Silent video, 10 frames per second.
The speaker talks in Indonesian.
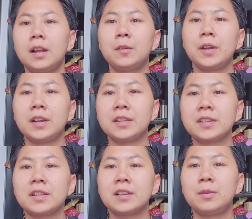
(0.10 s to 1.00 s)
Halo
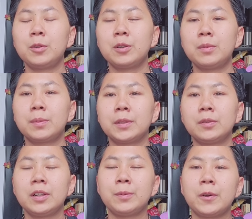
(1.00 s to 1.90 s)
guys, Assalamualaikum
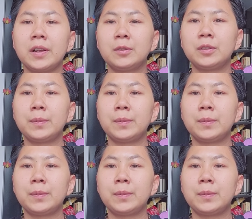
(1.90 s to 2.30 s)
warahmatullahi wabarakatuh